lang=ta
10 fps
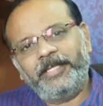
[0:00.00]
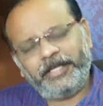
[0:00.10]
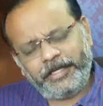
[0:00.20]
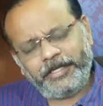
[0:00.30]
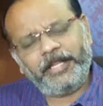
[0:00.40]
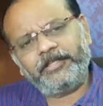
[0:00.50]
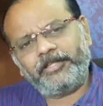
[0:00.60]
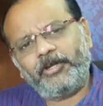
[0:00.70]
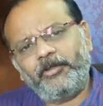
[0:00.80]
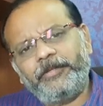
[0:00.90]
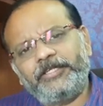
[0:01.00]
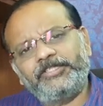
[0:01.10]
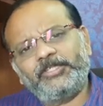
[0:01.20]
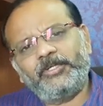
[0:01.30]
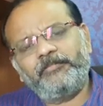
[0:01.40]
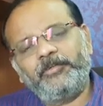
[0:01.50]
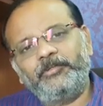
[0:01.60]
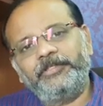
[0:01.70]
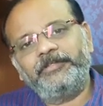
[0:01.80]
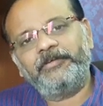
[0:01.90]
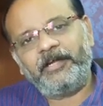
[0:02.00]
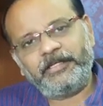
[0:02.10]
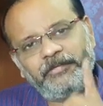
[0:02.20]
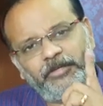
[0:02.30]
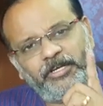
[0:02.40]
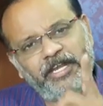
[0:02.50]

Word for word: என்னை நினைத்தருளும் என்று சொல்லும் போது ஆண்டவர்